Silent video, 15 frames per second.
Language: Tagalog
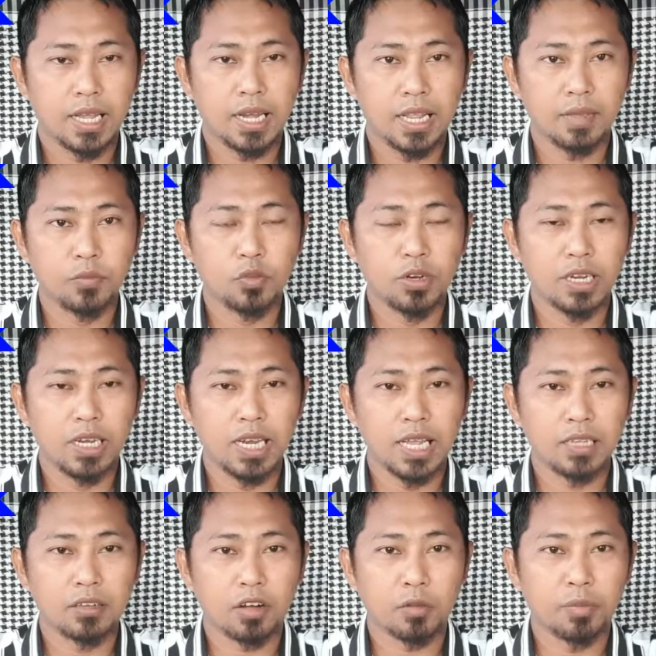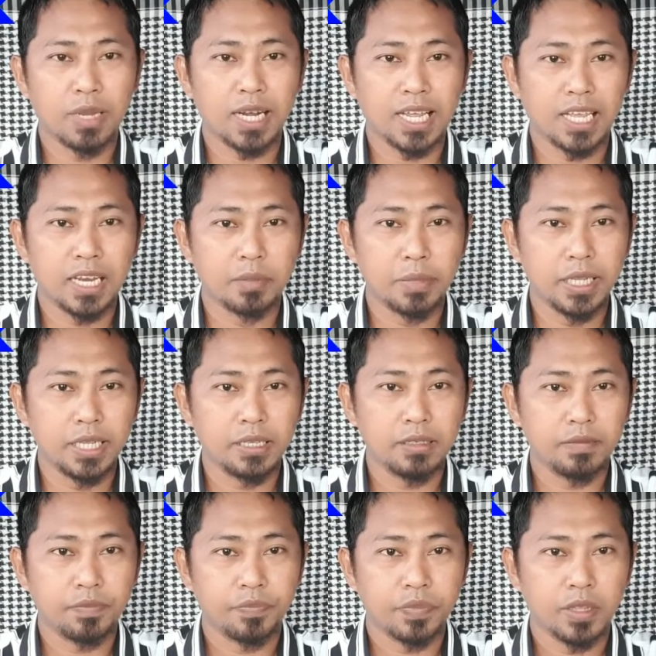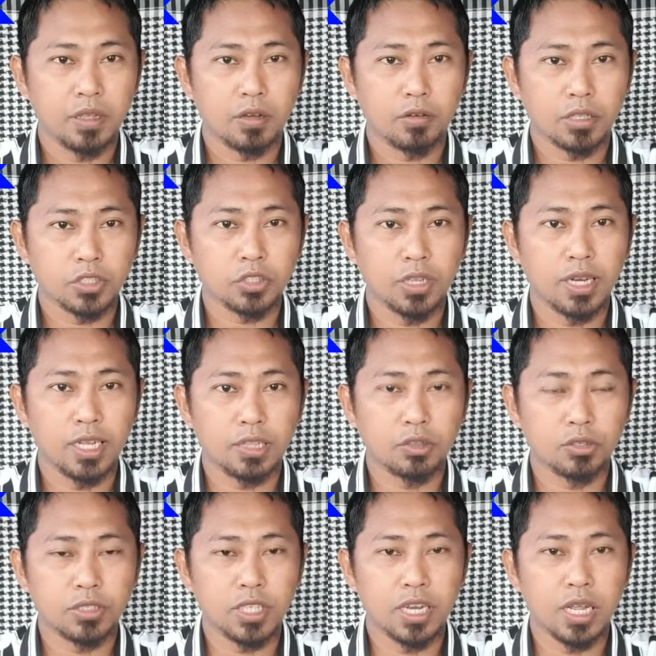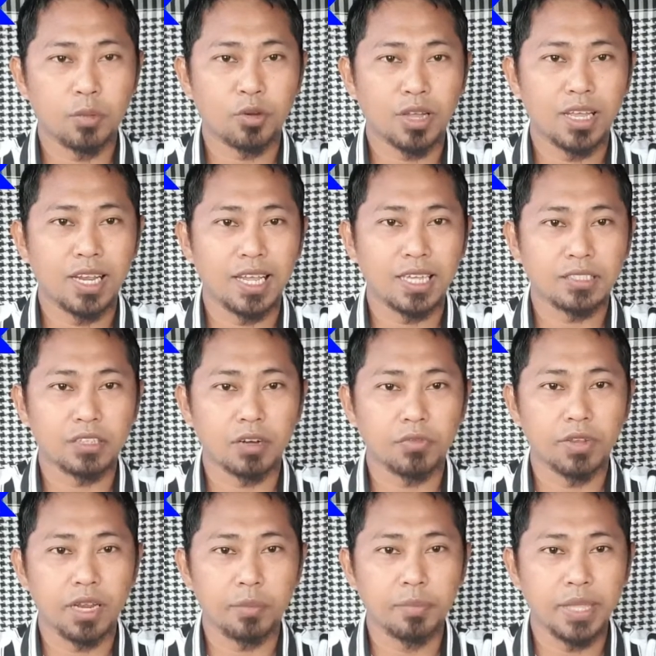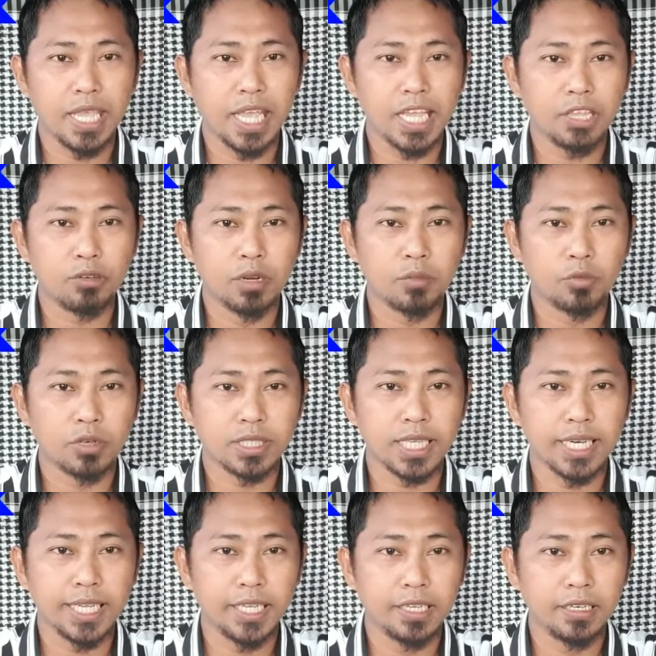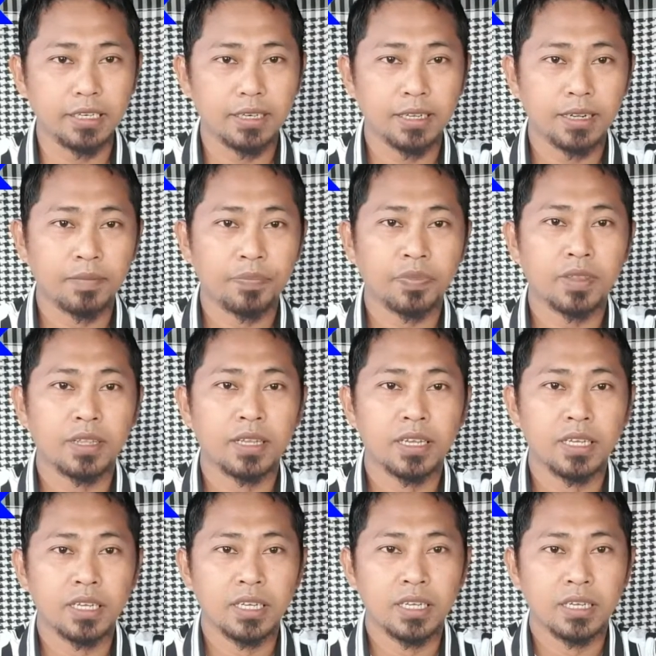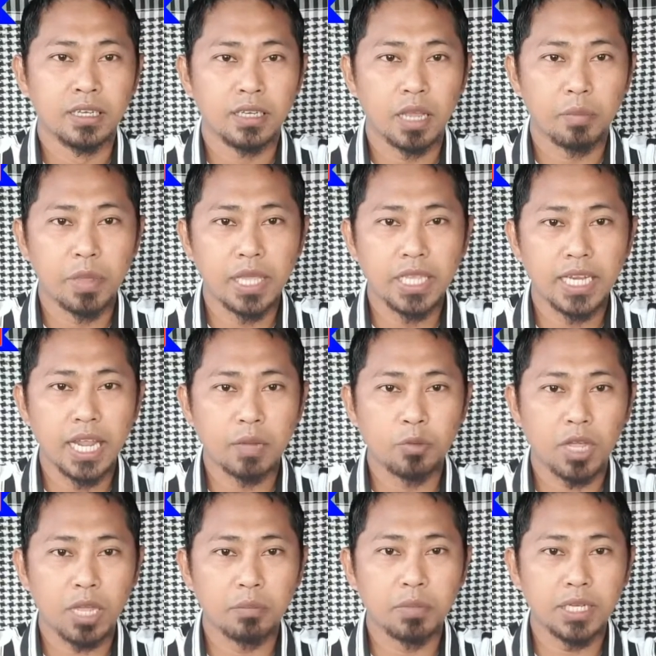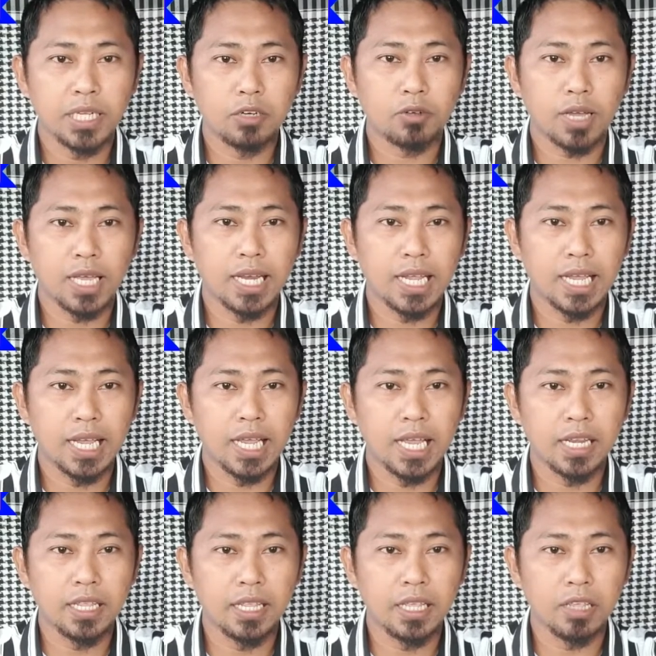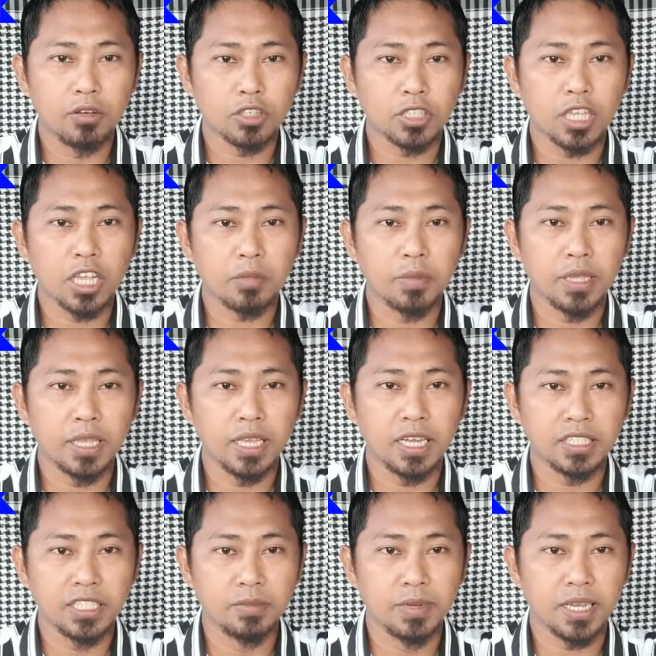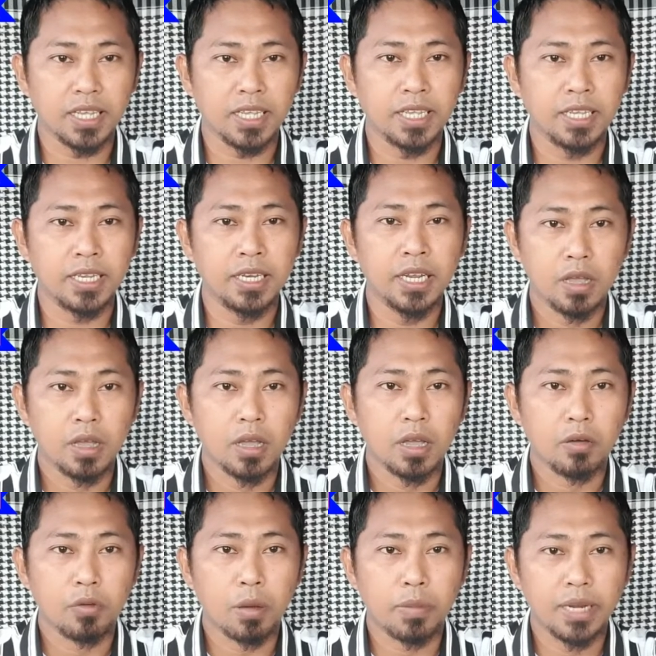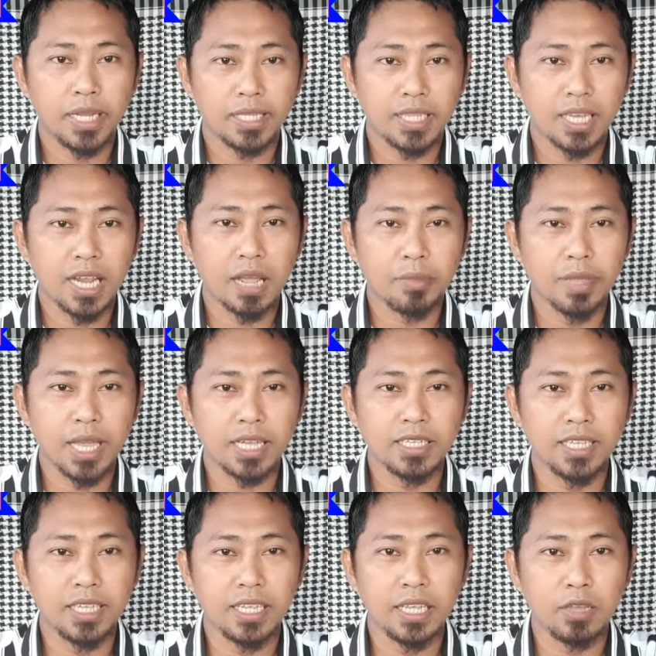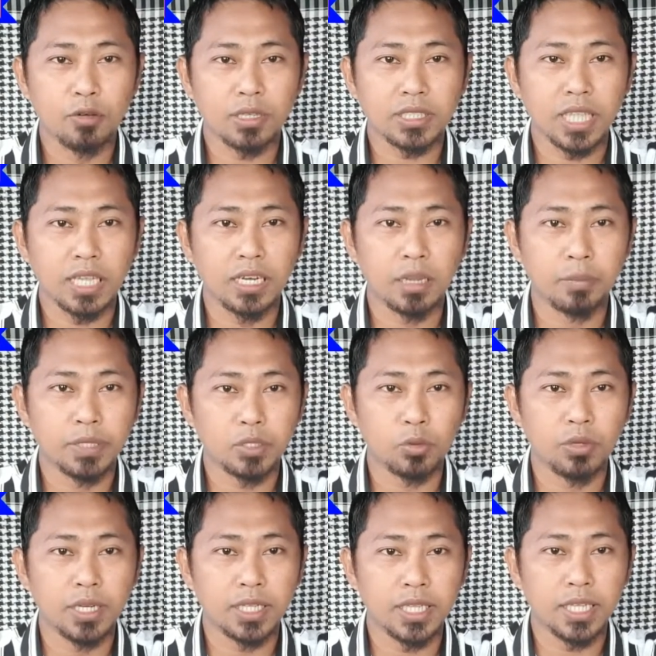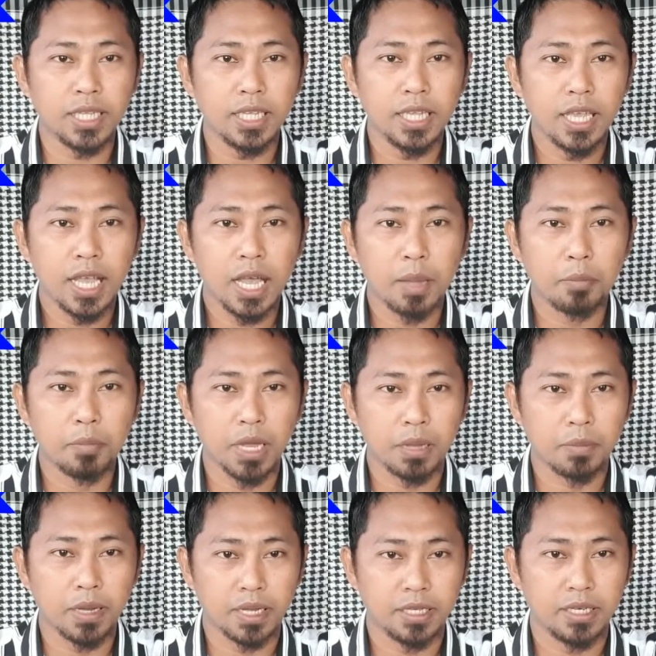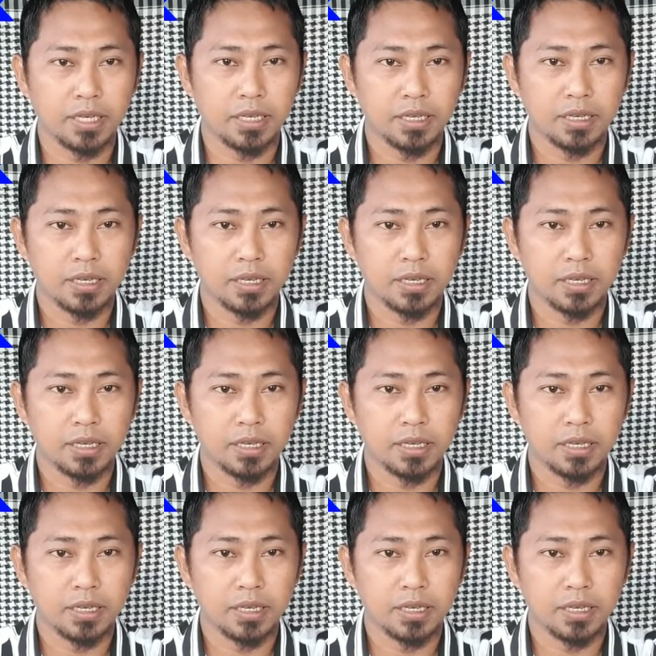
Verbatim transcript: الحمد لله رب العالمين والصلاة والسلام على أشرف الأنبياء والمرسلين نبينا محمد وعلى آله وصحبه أجمعين ومن اهتدى بهديه واستنى بسنته أما بعد